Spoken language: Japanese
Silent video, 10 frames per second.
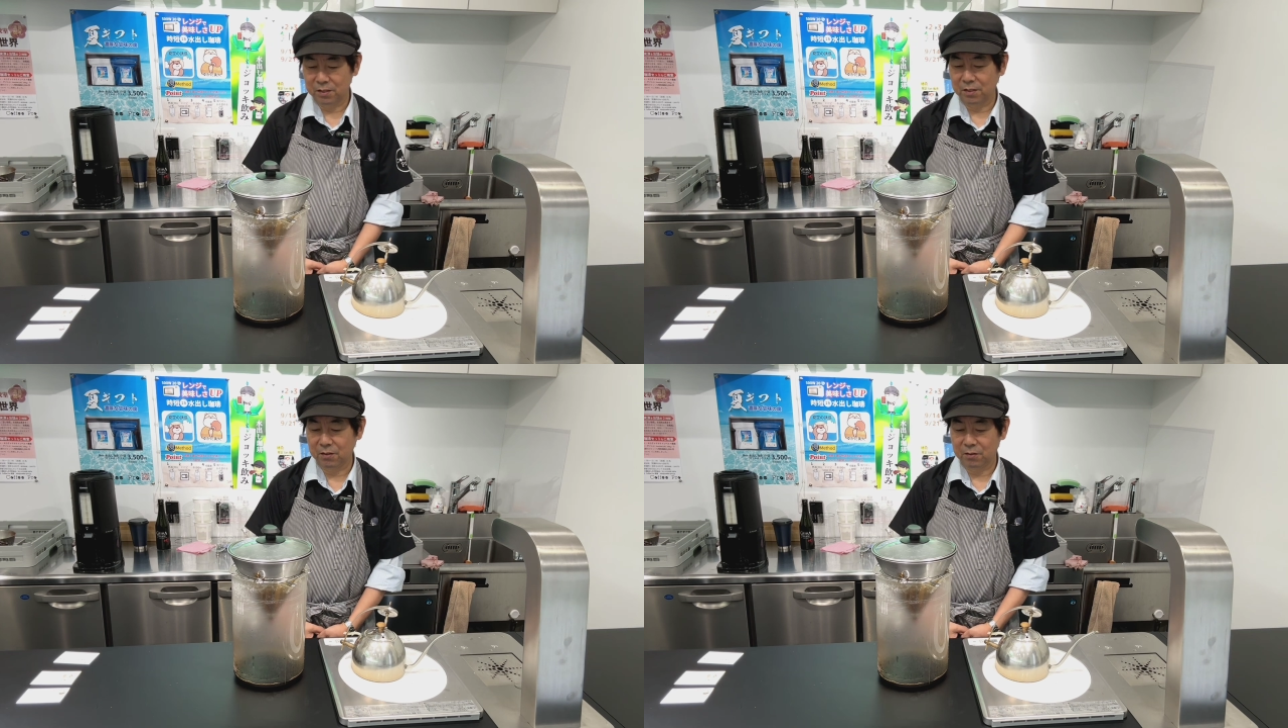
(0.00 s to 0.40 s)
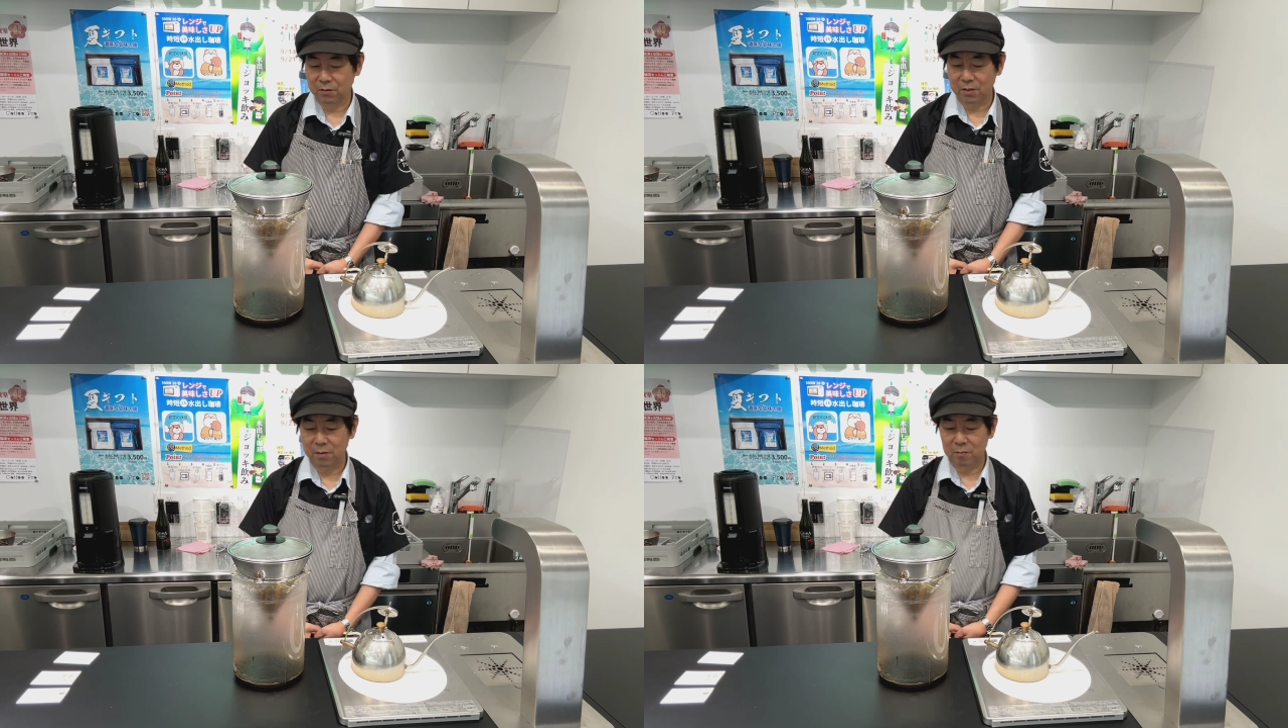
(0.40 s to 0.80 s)
ですよ
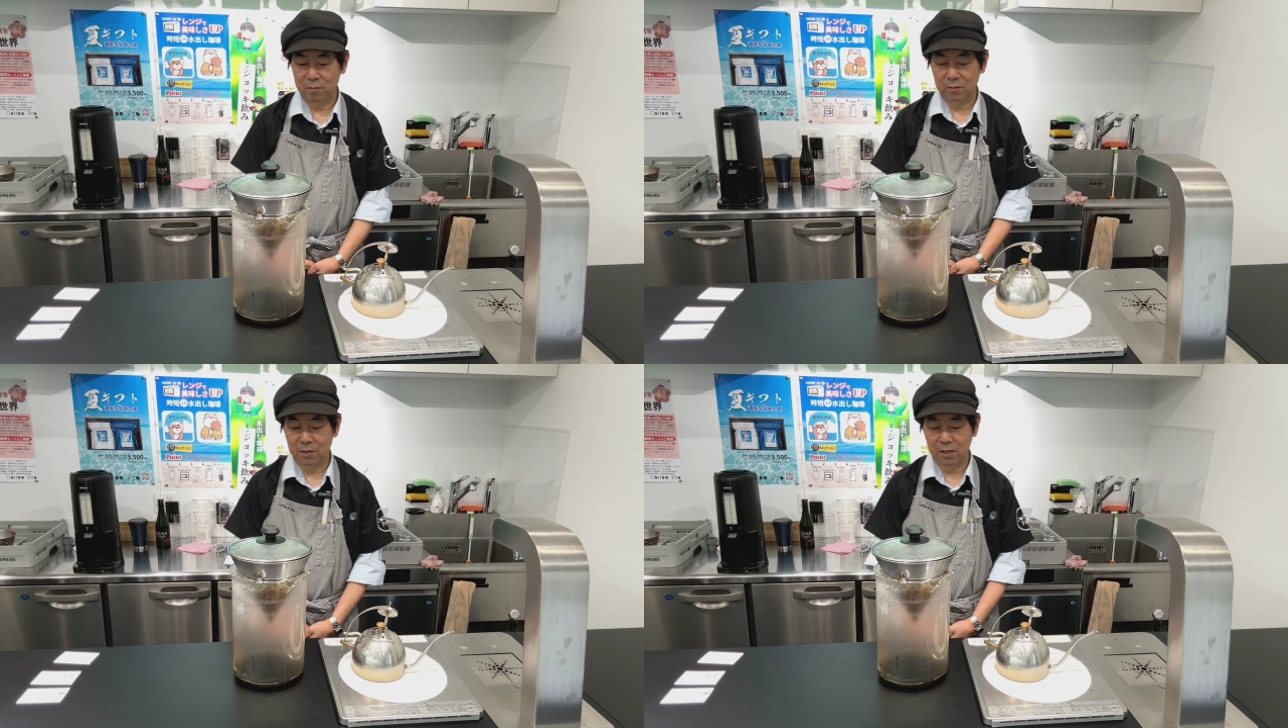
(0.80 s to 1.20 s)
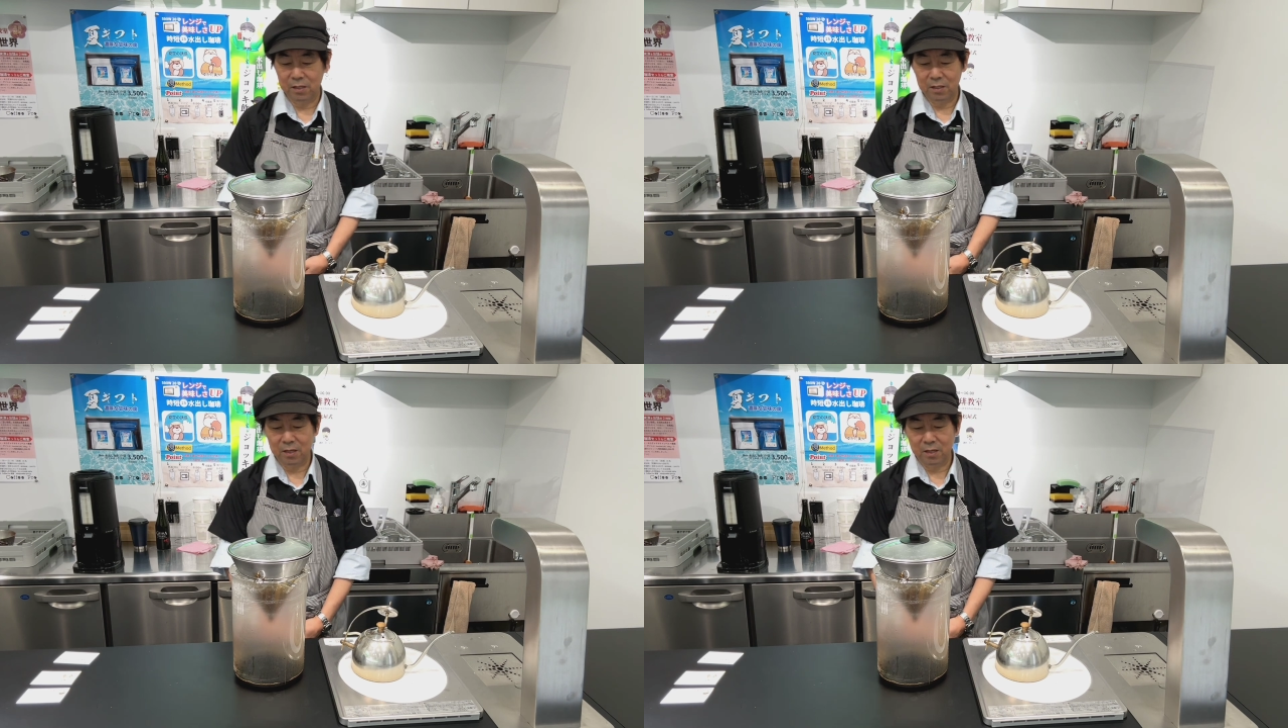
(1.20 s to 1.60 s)
ね
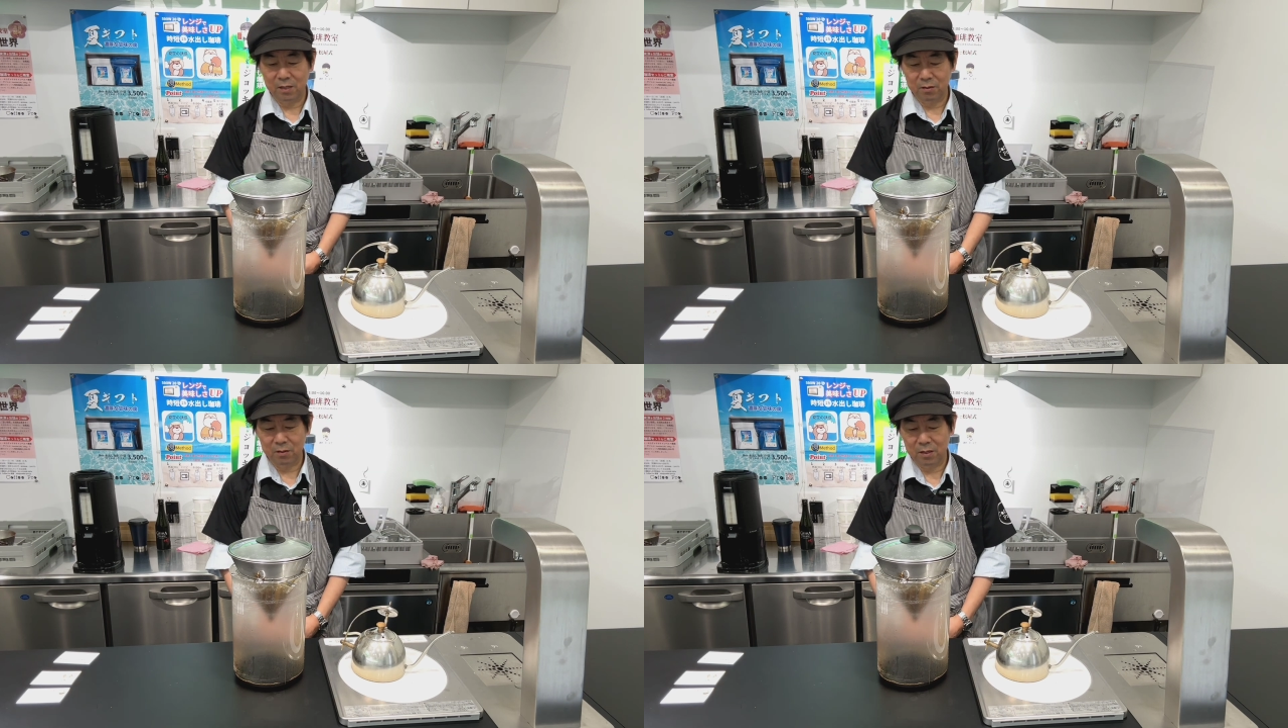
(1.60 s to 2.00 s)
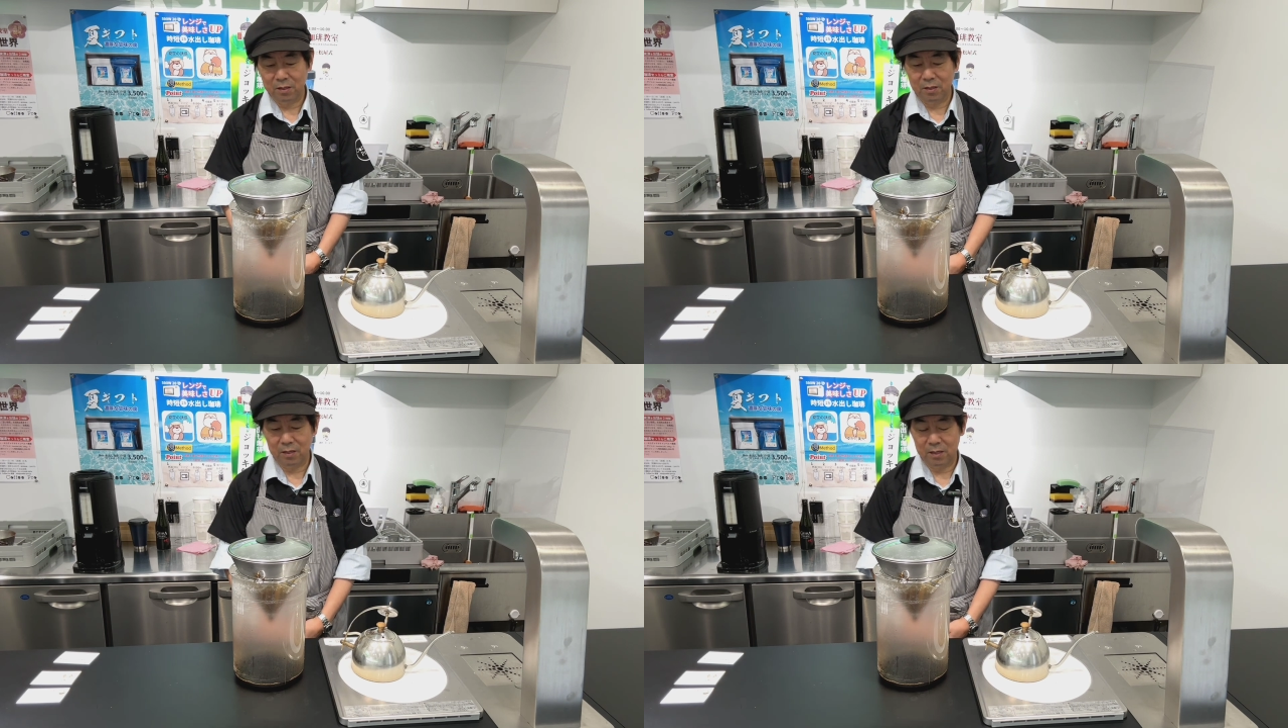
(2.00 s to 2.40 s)
昔ながらの
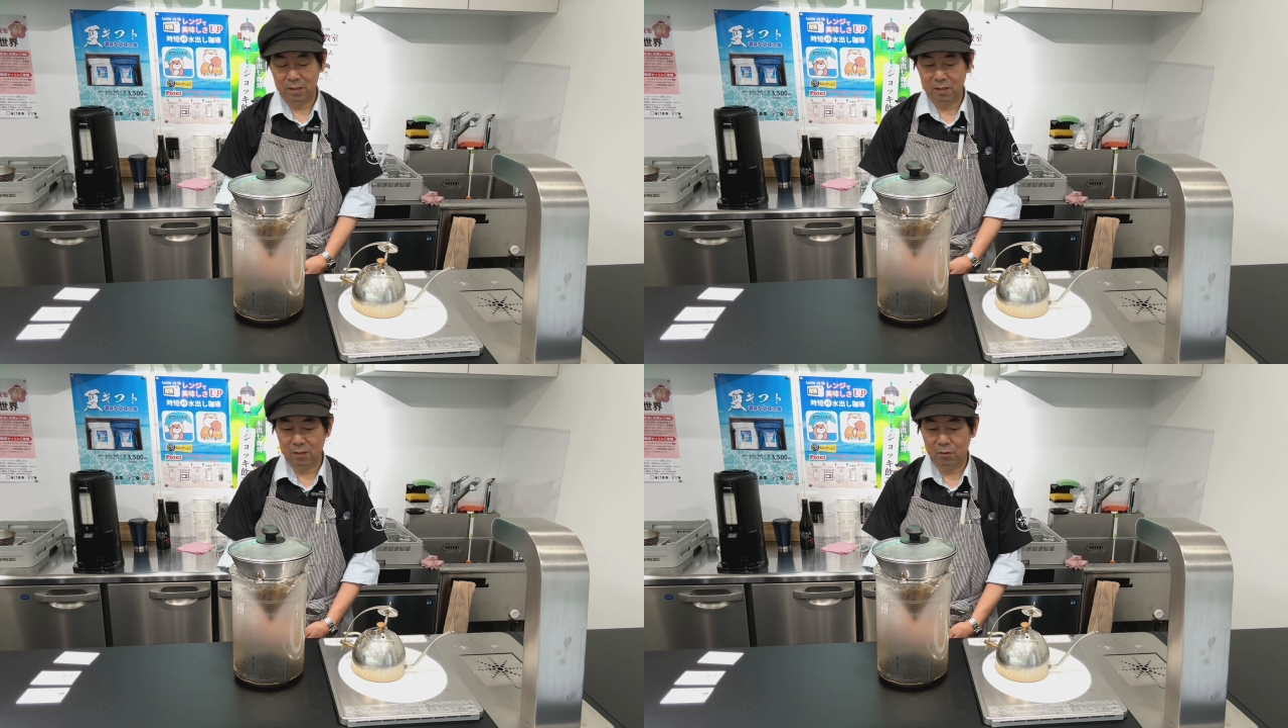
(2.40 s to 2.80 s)
やり方